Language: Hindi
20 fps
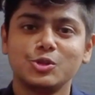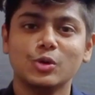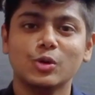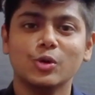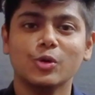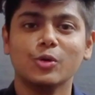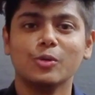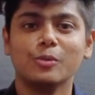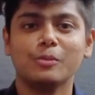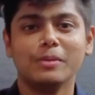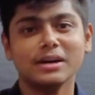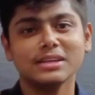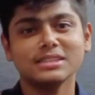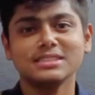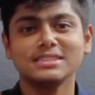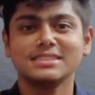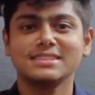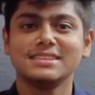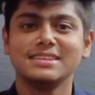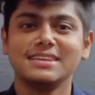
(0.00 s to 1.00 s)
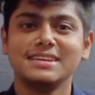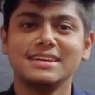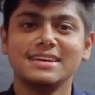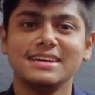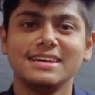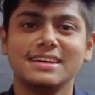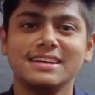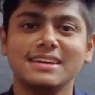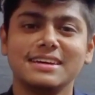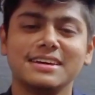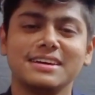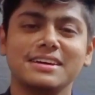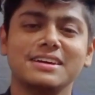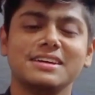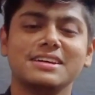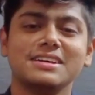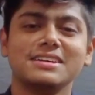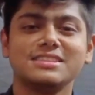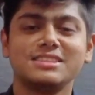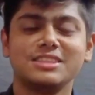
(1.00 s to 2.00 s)
तो बस
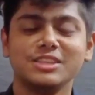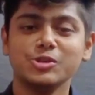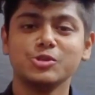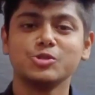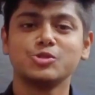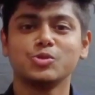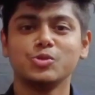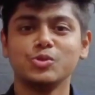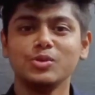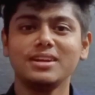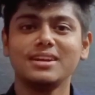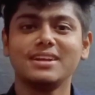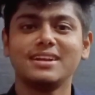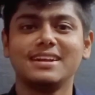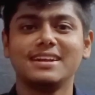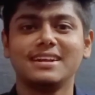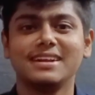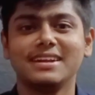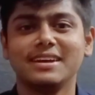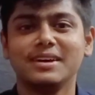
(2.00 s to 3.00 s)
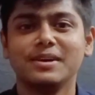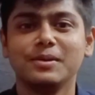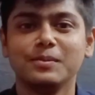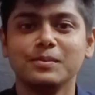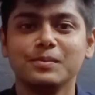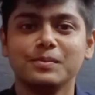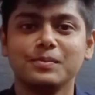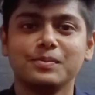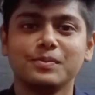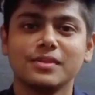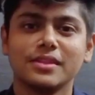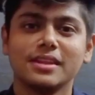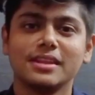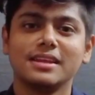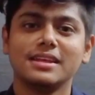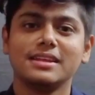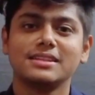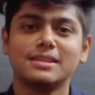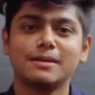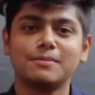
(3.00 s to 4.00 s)
सी यू सून
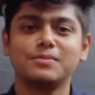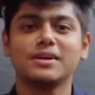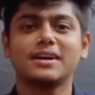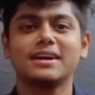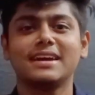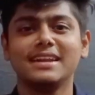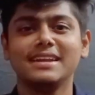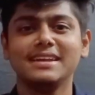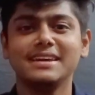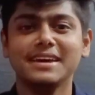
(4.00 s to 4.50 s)
तब तक के